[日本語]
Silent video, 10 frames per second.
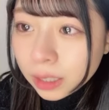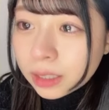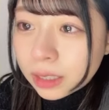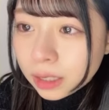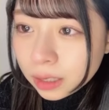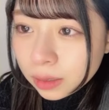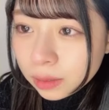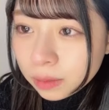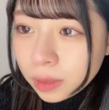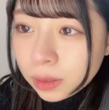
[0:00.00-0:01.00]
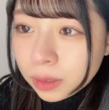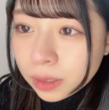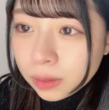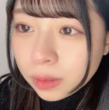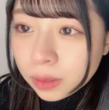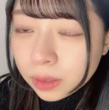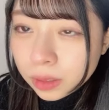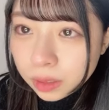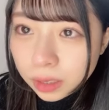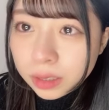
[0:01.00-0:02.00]
確かに緑黄緑
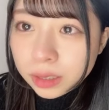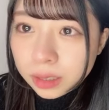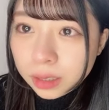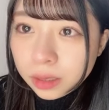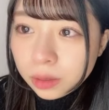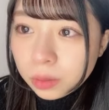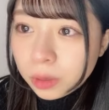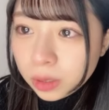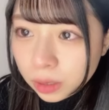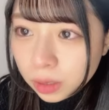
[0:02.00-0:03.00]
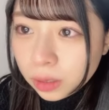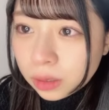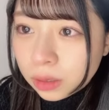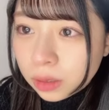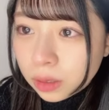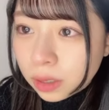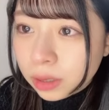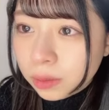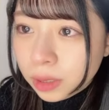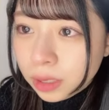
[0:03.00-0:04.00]
確かにごめんね
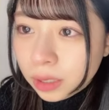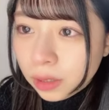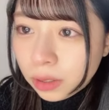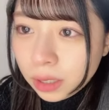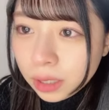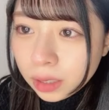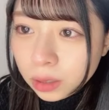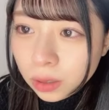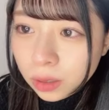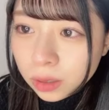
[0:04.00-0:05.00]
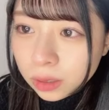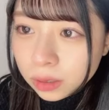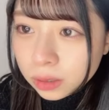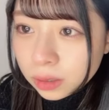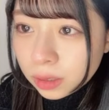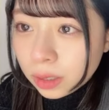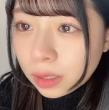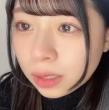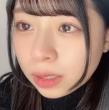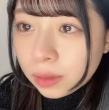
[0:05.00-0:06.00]
遊びに来てありがと
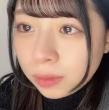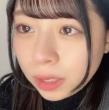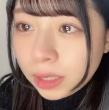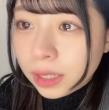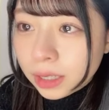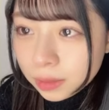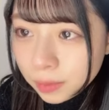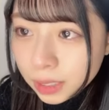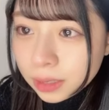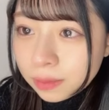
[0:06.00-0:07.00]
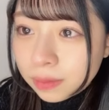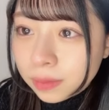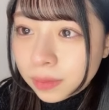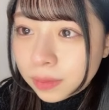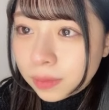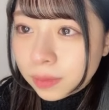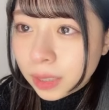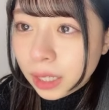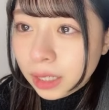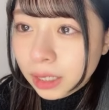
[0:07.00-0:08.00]
う目冷やします
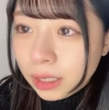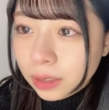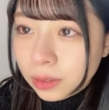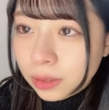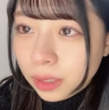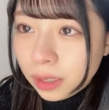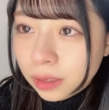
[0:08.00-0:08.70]
ありがとうね